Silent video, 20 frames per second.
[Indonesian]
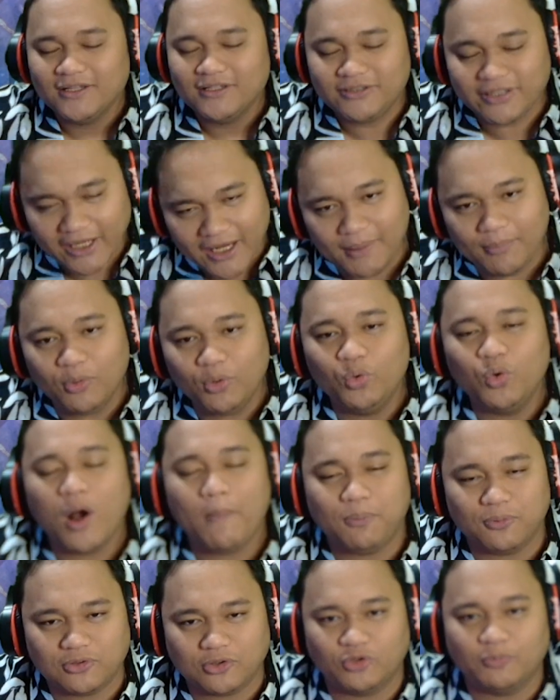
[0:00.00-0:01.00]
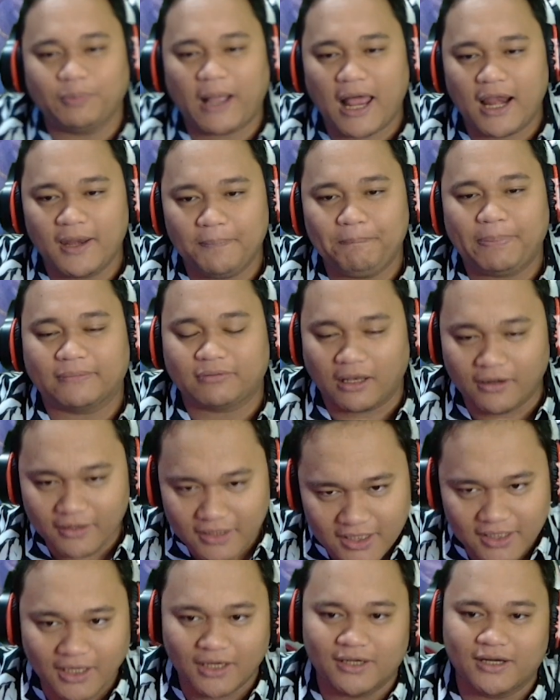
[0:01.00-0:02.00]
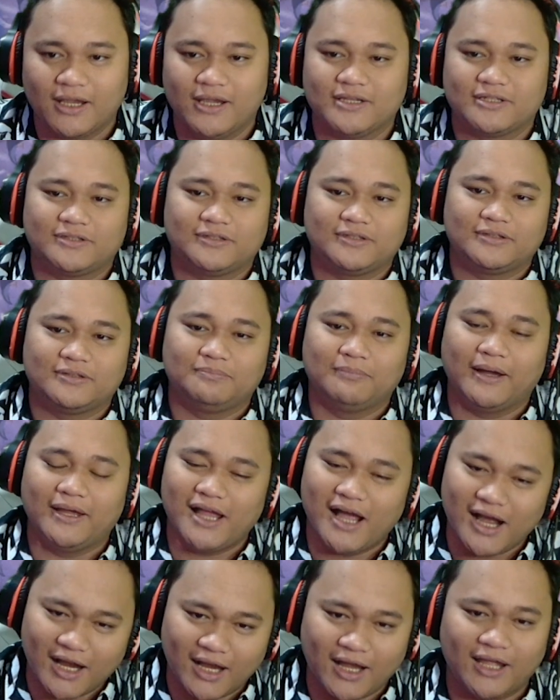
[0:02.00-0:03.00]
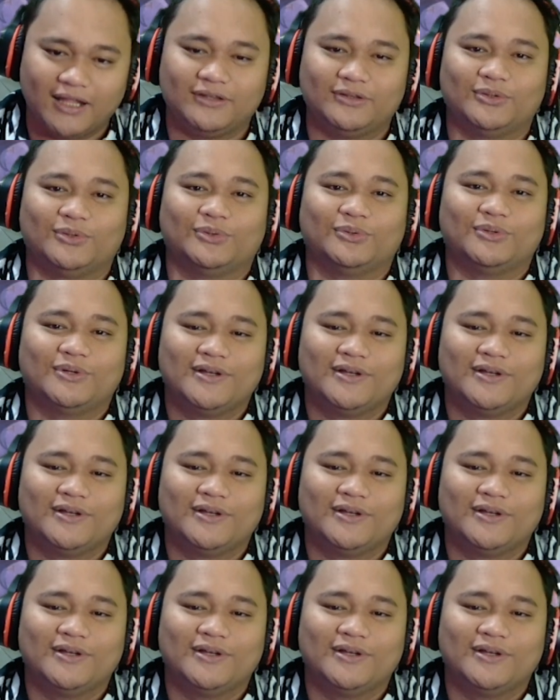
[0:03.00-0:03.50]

1021 kali pertandingan guys. Bayangkan tuh.